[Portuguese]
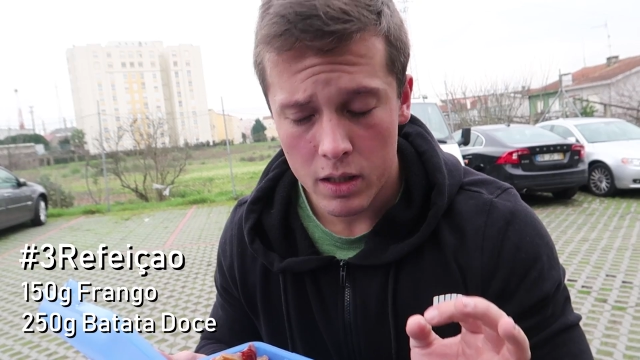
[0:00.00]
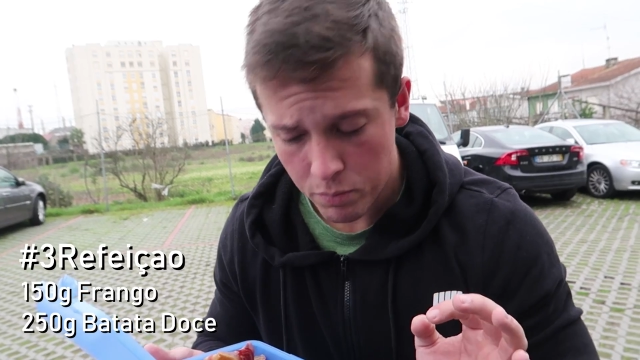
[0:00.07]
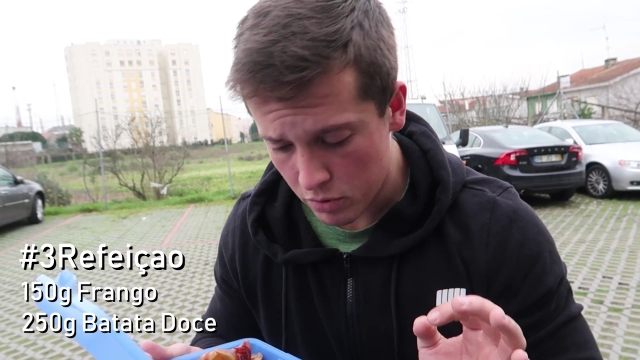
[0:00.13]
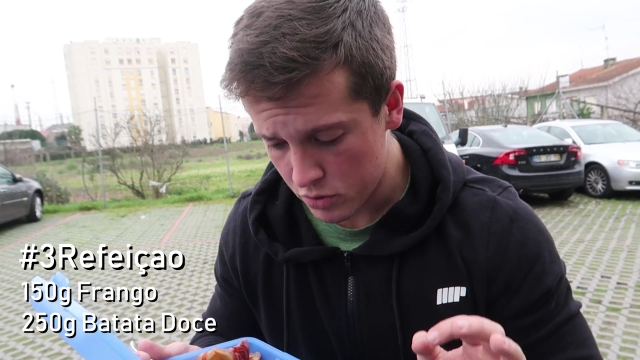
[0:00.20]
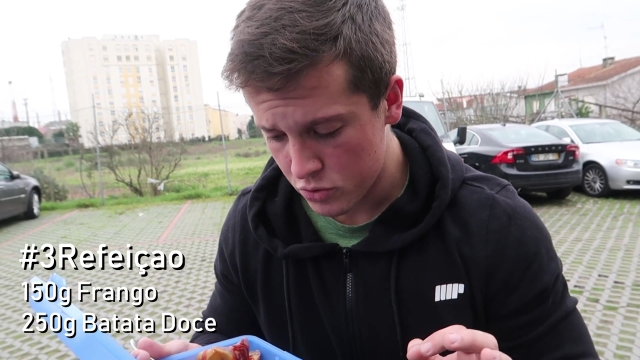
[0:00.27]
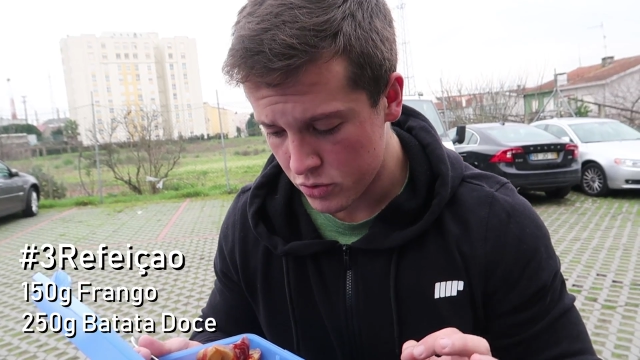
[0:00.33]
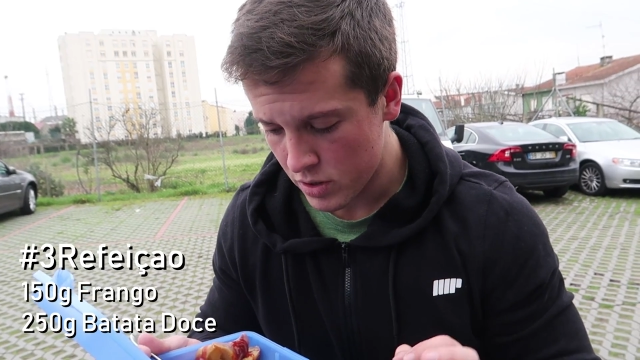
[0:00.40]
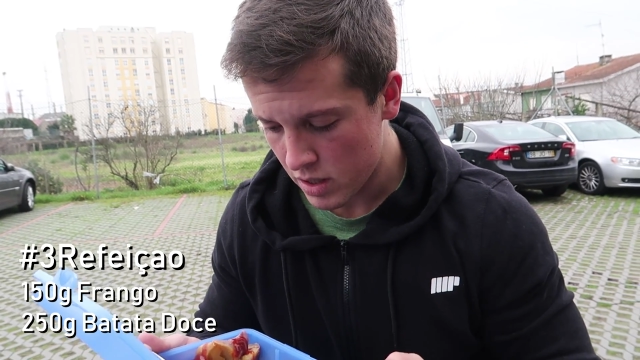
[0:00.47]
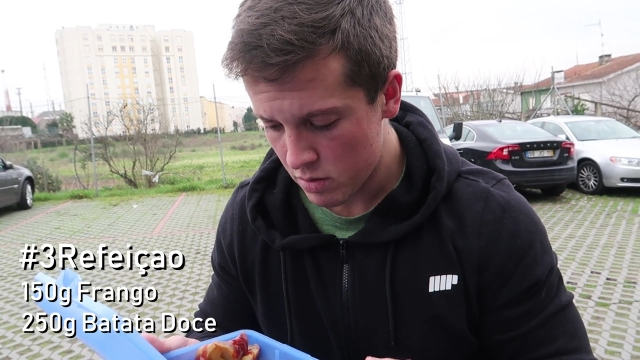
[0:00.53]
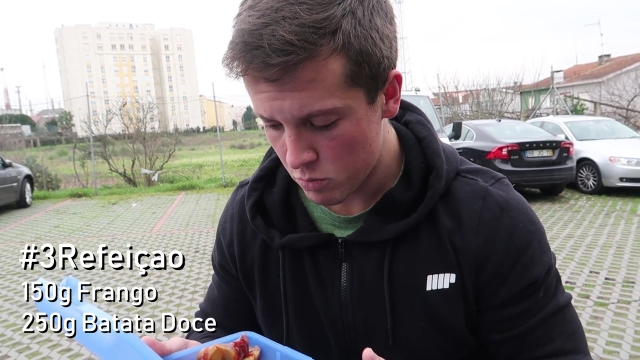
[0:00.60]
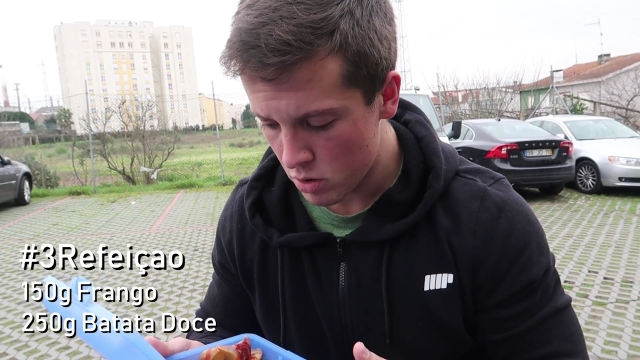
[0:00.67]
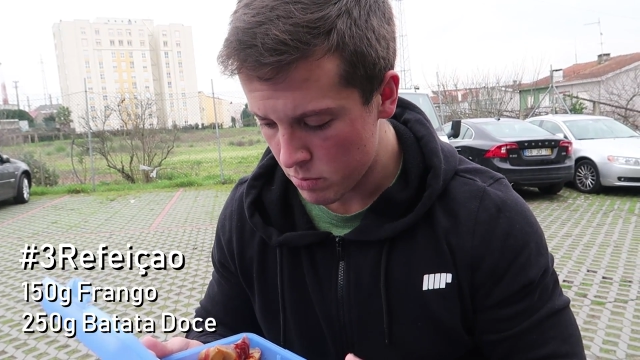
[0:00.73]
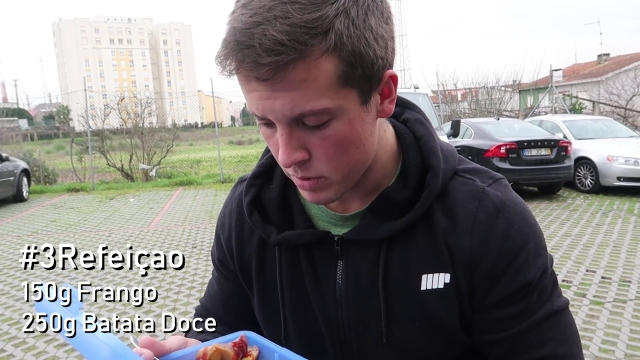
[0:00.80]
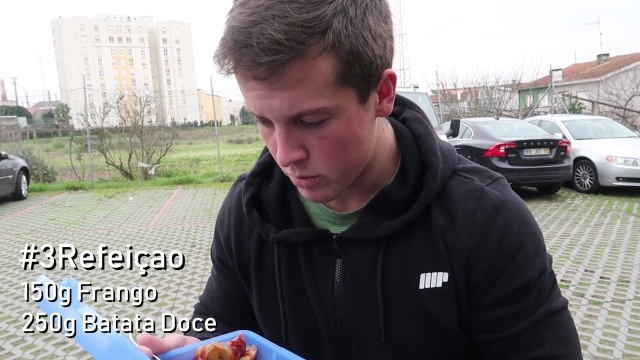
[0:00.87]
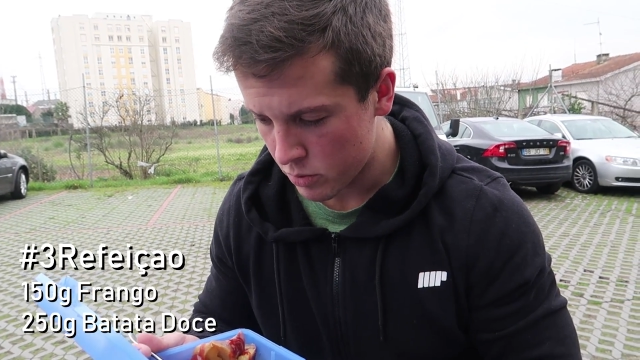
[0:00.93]
Ainda posso usar
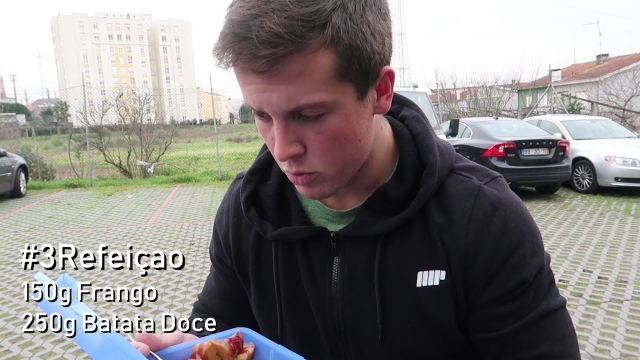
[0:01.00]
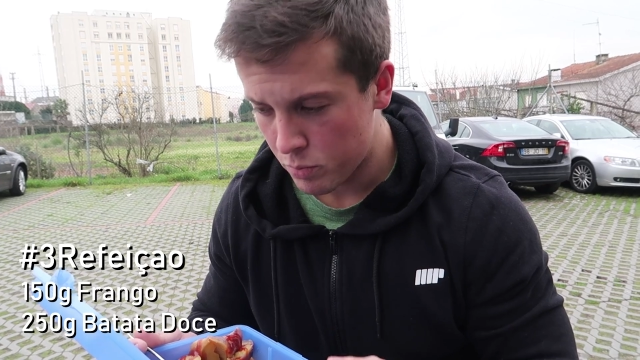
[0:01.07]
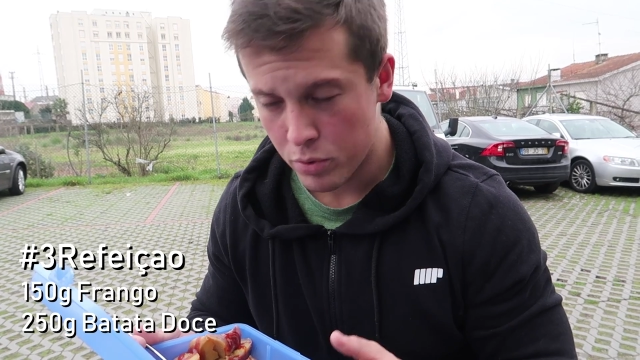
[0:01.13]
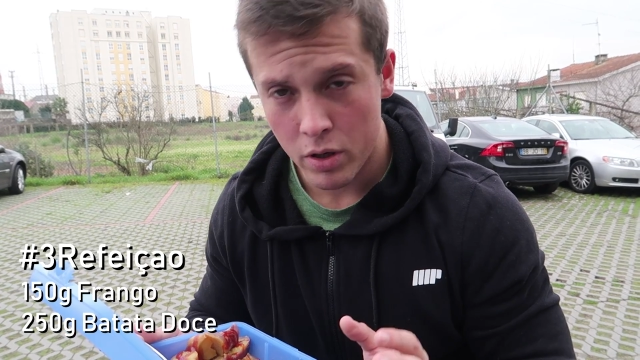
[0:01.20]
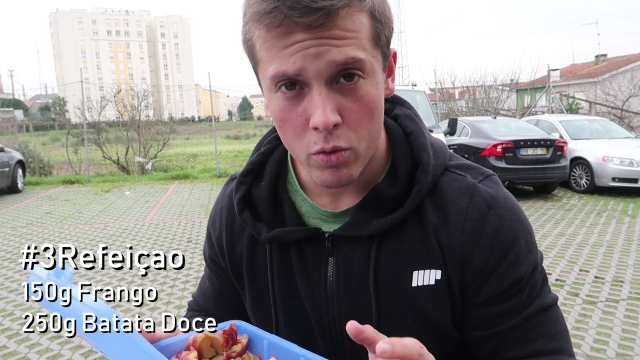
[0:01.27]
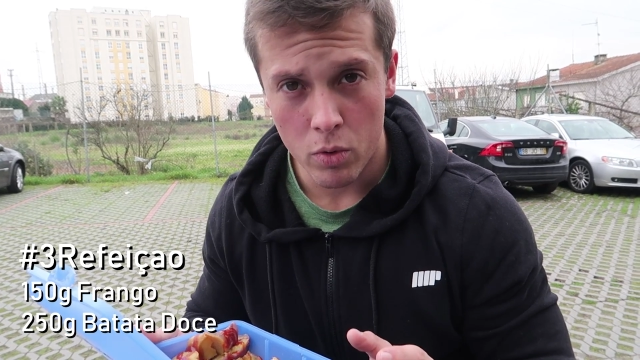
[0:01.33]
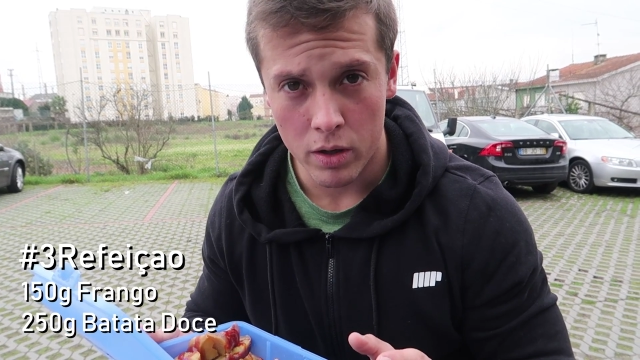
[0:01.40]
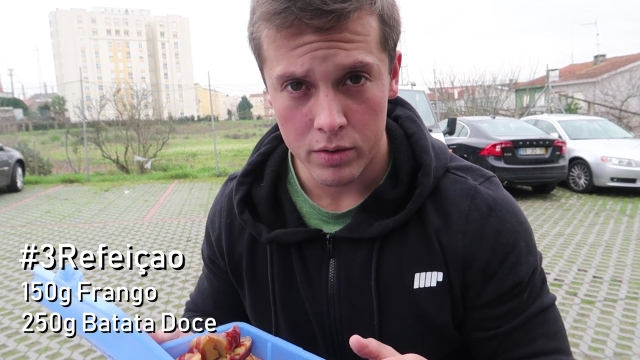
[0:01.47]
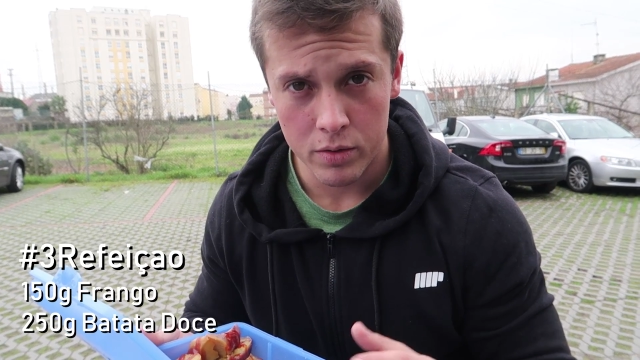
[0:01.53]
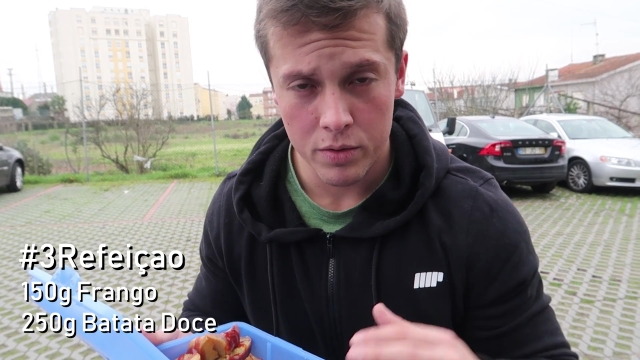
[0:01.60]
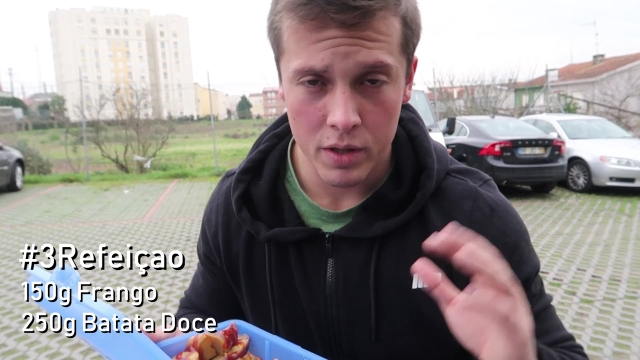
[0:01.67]
molho barbecue por enquanto.